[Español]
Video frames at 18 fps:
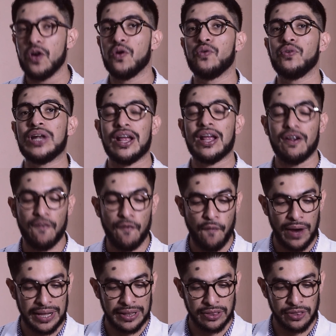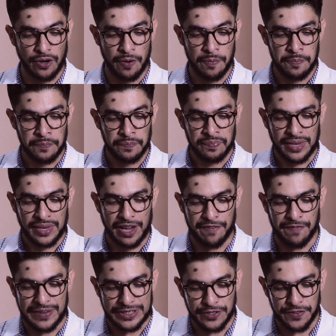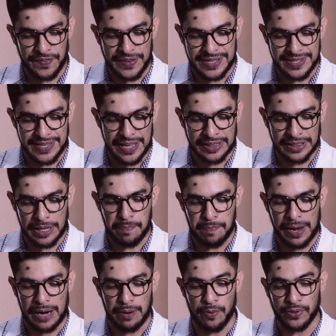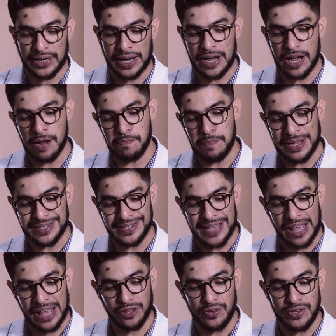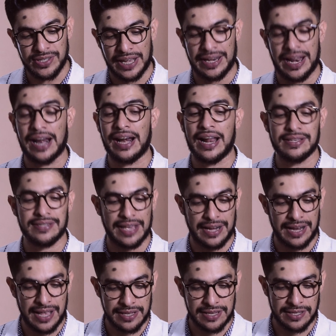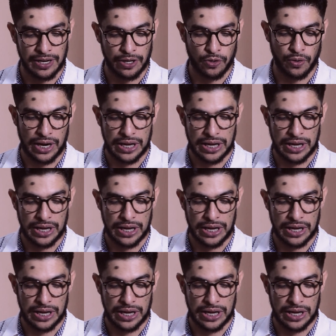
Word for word: un encuentro que fue suficiente para borrar el pasado y sanar las heridas del